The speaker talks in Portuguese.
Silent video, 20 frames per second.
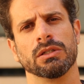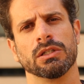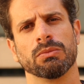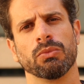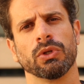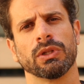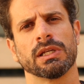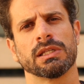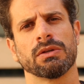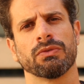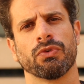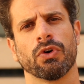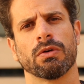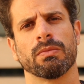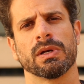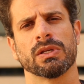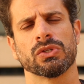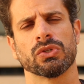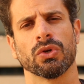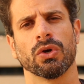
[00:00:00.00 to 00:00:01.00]
de muitas
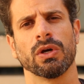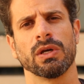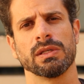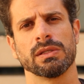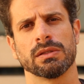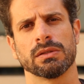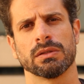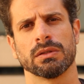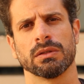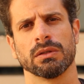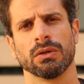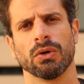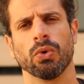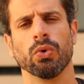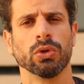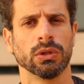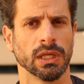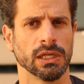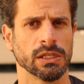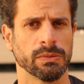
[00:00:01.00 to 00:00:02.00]
informações
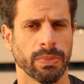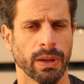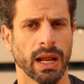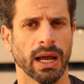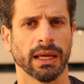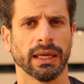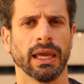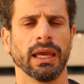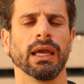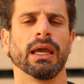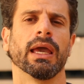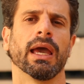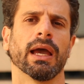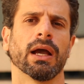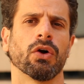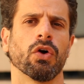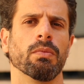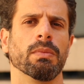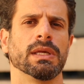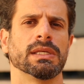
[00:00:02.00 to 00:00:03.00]
úteis para quem quer
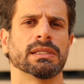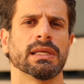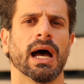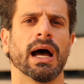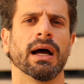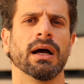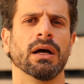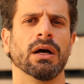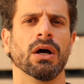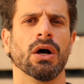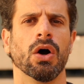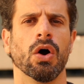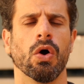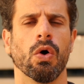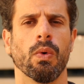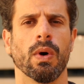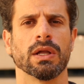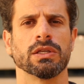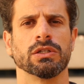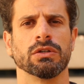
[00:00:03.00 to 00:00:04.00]
começar
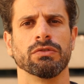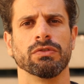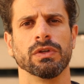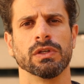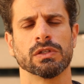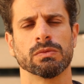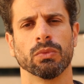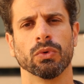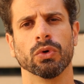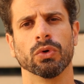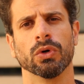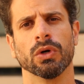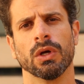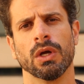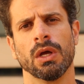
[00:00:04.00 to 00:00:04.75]
um ativismo